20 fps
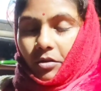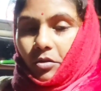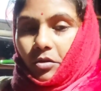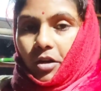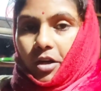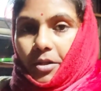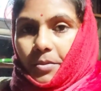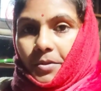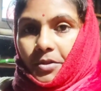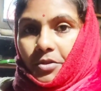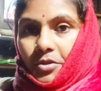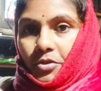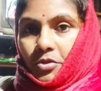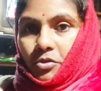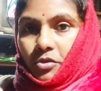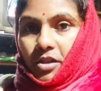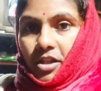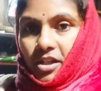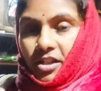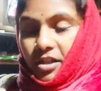ঘরের ভিতরে
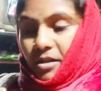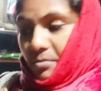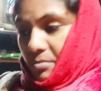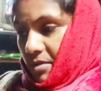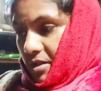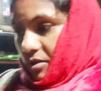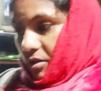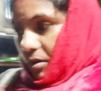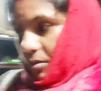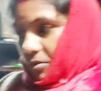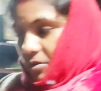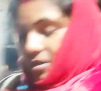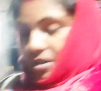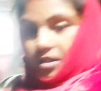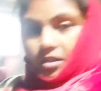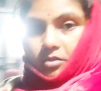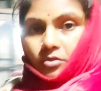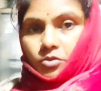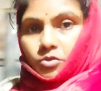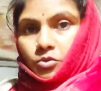চলে আসলাম মেয়ের
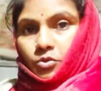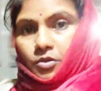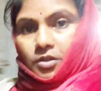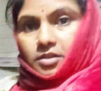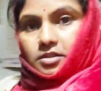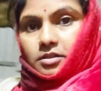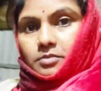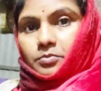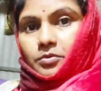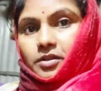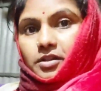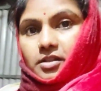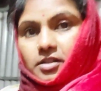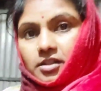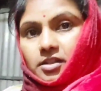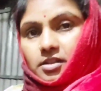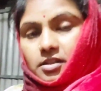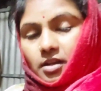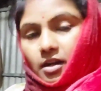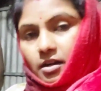অবস্থা দেখো সোয়েটার
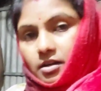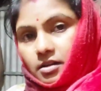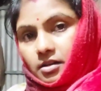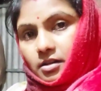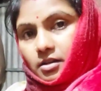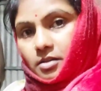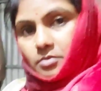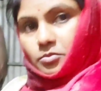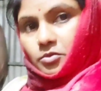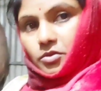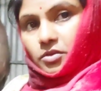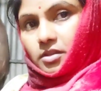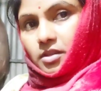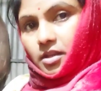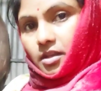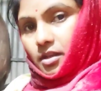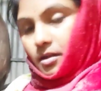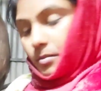পরেনি ঠান্ডার মধ্যে